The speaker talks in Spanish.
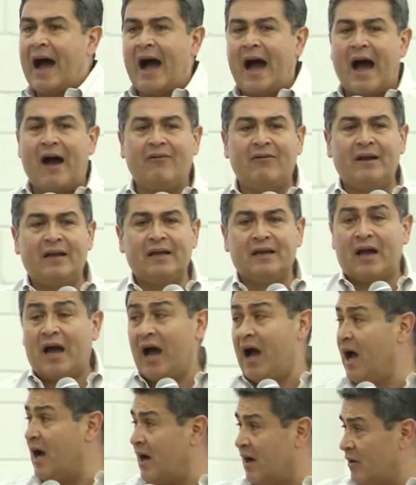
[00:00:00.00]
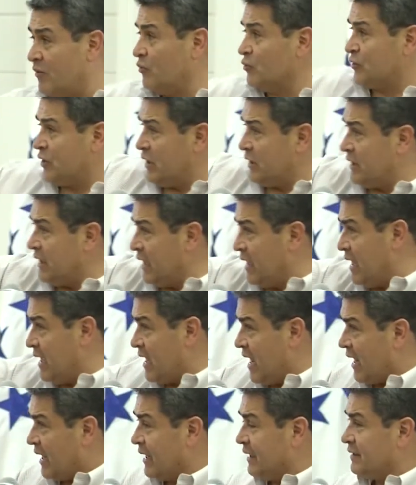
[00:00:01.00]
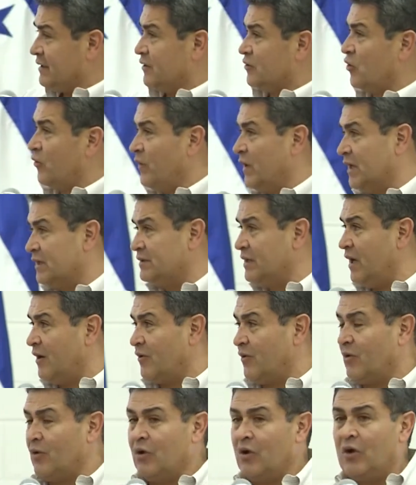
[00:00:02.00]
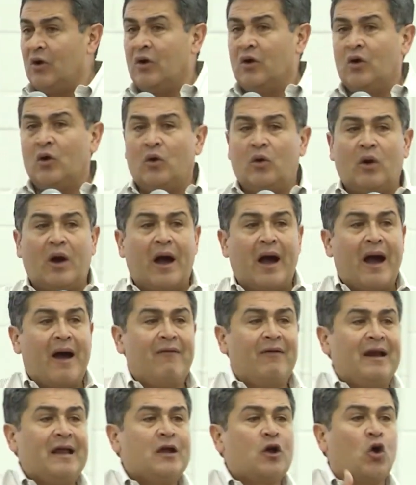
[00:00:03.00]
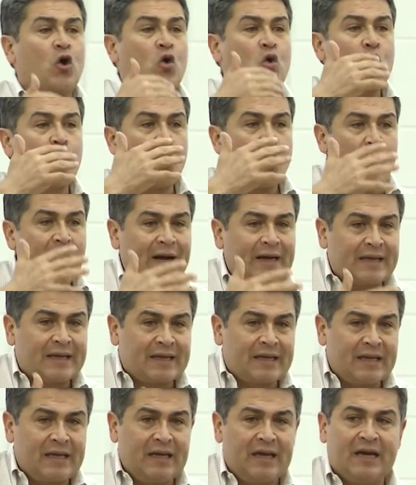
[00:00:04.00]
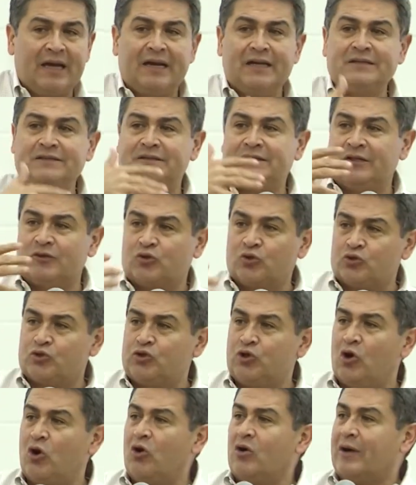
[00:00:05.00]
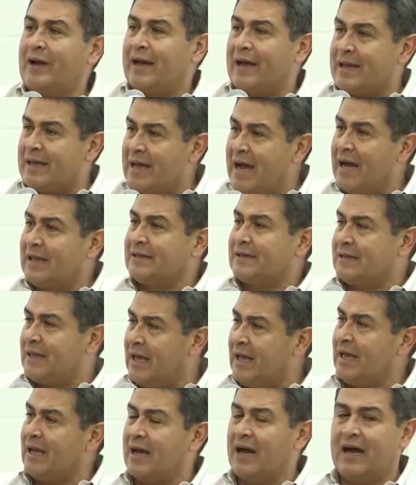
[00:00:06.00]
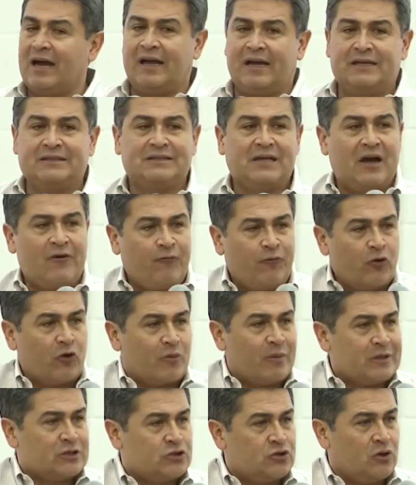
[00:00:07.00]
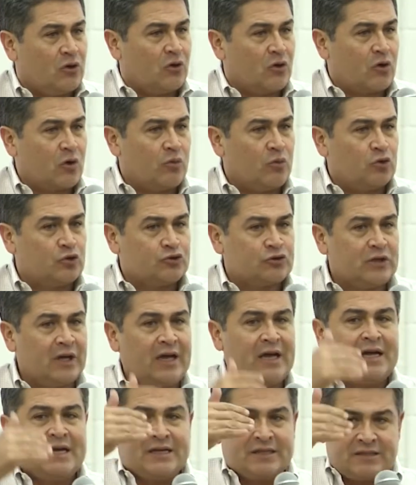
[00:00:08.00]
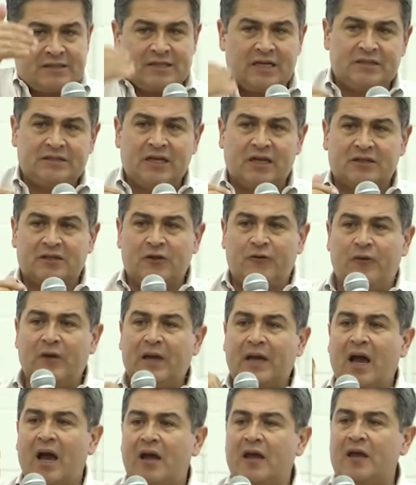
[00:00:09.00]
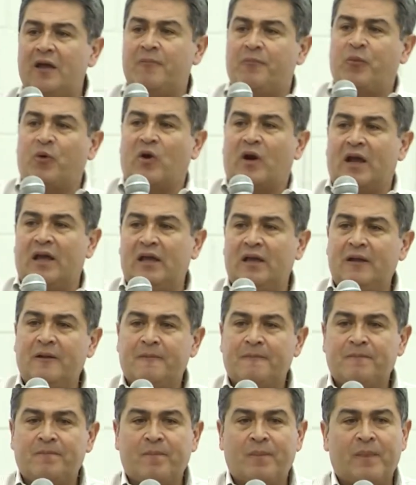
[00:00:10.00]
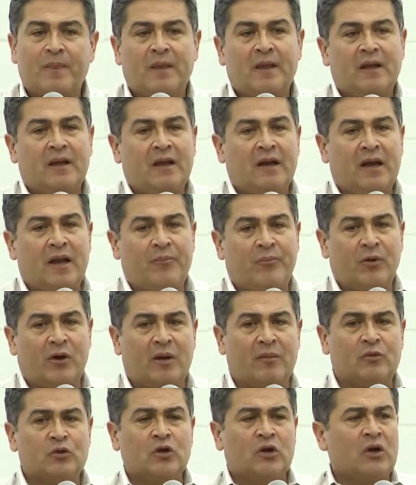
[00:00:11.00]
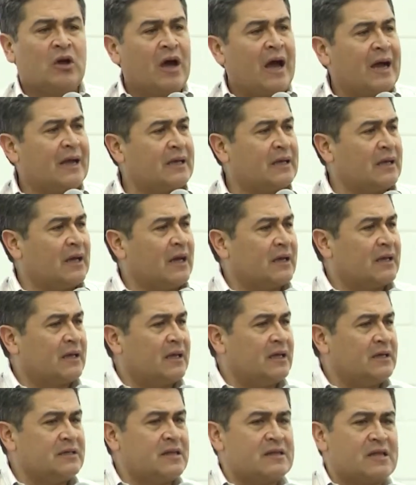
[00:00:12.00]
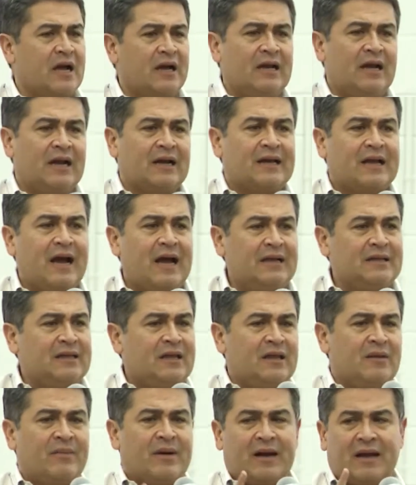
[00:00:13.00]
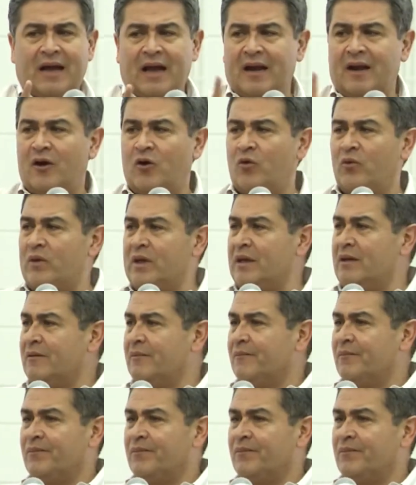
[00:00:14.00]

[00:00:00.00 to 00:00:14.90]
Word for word: Hablen, ah, usted tiene allá aquel centro financiero. Hablen con cualquier institución que ya tenga esa formación robusta, se certifica y por ahí le ponemos. Aquí, está el alcalde de Marcala, lo vi.